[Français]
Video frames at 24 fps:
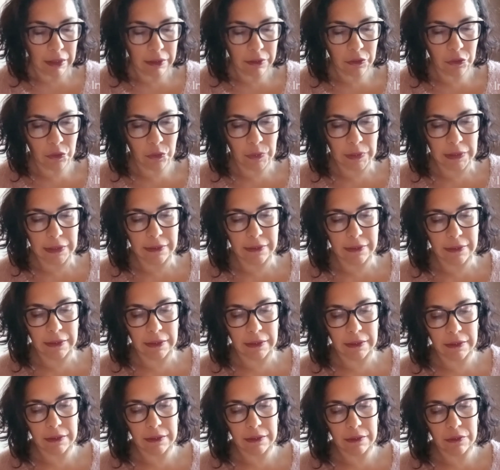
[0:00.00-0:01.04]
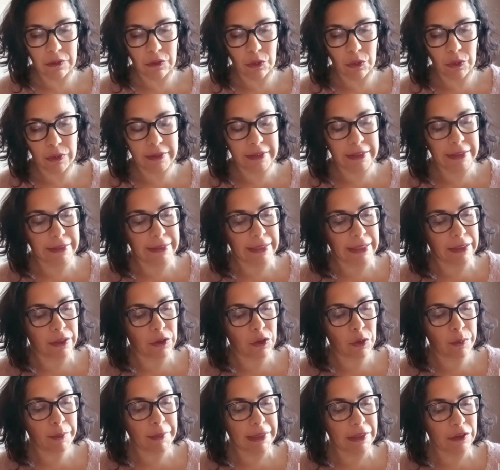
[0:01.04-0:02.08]
Ensuite, donc c'est un
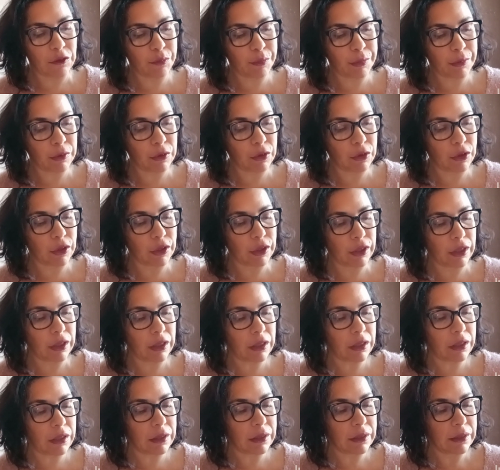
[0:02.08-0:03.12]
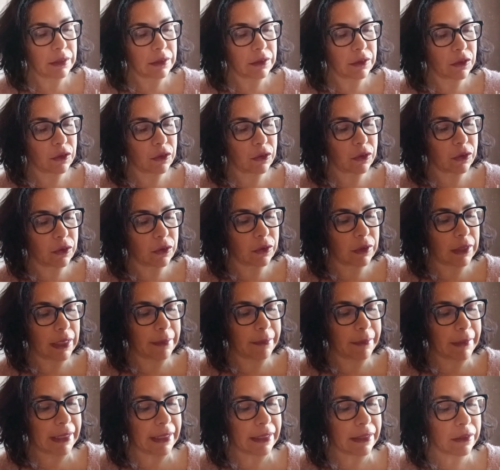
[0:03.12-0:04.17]
gommage pour le corps de
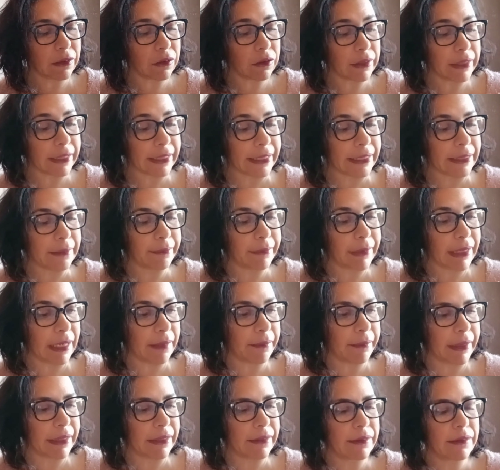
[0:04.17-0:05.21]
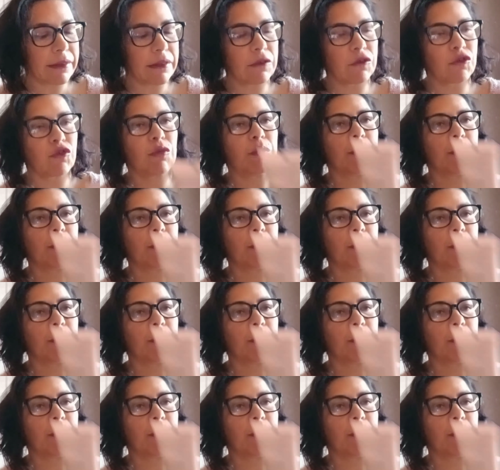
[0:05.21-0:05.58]
la marque Green Barbès, je